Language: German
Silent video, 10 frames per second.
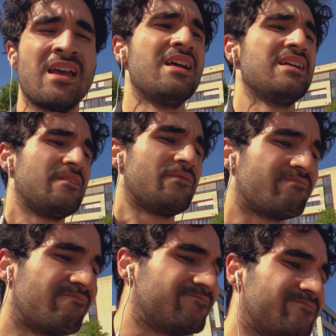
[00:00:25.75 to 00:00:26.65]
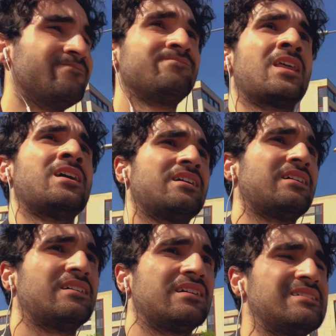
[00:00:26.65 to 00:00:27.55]
Äh,
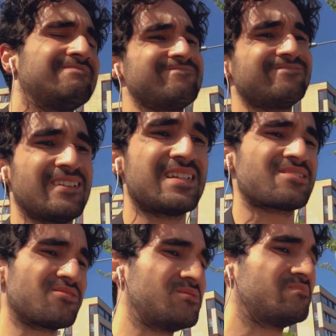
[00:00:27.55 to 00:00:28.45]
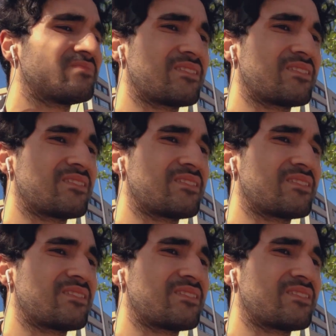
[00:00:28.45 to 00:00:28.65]
weißt du,